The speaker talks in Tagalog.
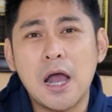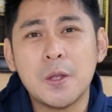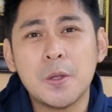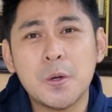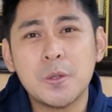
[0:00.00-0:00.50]

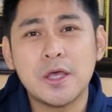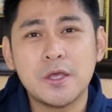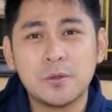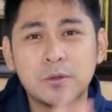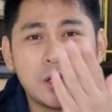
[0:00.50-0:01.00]
ano na
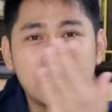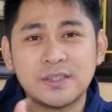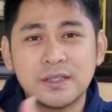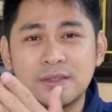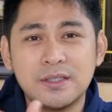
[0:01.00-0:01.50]
yung uh,
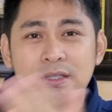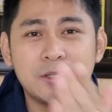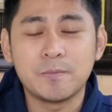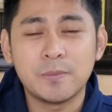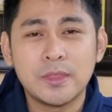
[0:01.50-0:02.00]

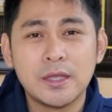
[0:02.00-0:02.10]
succeeding